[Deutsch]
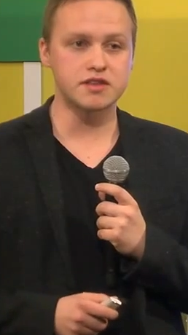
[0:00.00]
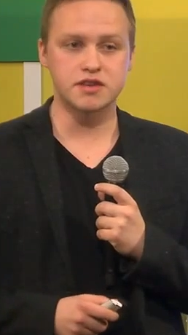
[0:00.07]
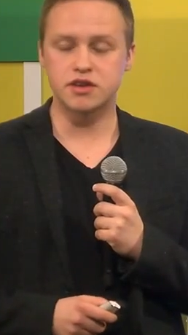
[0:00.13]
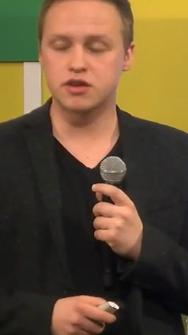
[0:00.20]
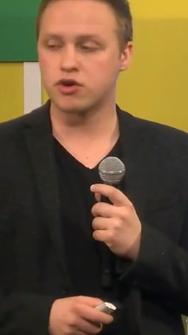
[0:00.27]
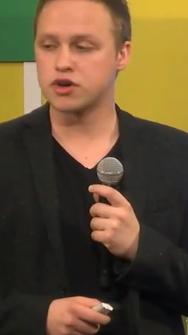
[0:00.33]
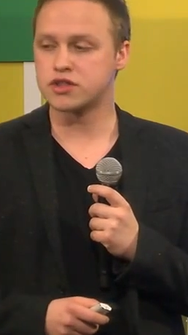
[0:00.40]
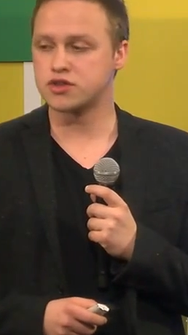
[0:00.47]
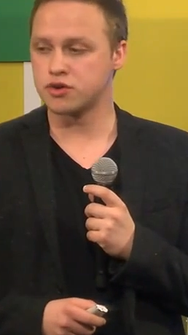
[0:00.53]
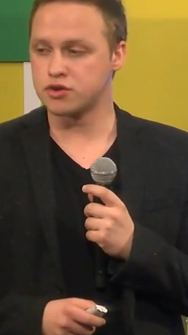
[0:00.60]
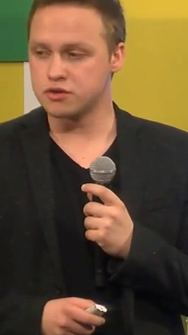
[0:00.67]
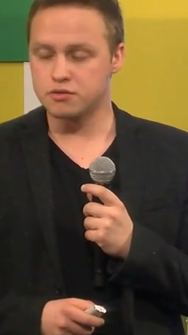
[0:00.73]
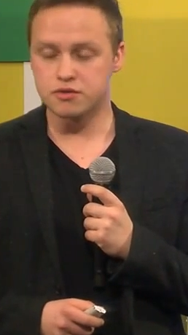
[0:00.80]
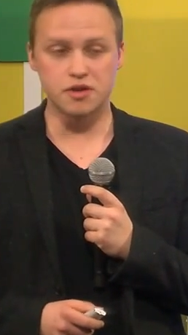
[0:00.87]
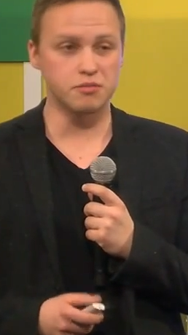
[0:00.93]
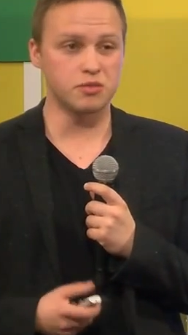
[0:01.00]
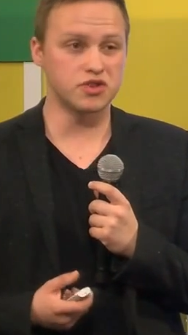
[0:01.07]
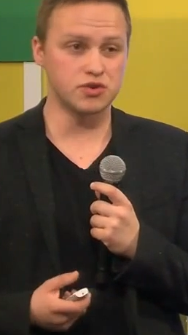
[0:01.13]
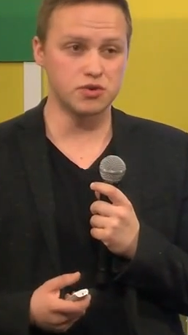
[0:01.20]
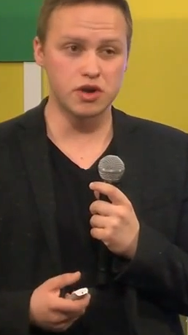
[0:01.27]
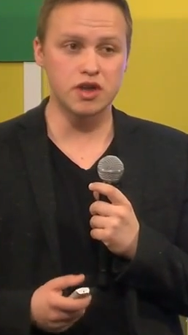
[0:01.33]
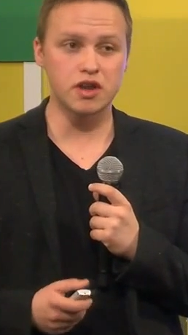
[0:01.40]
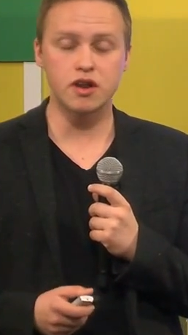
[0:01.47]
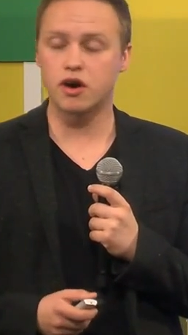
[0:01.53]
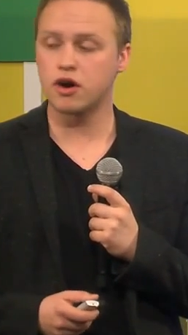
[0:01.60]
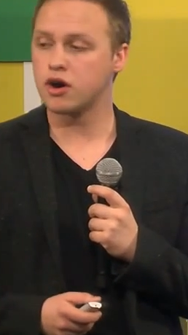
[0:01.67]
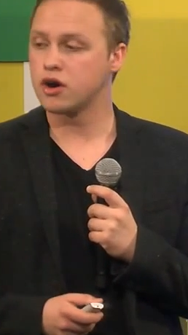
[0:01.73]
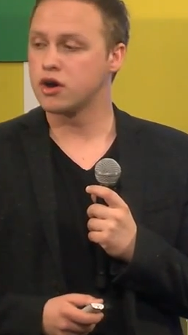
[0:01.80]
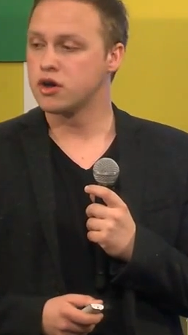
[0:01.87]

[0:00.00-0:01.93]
seinen Horizont, seinen persönlichen auch.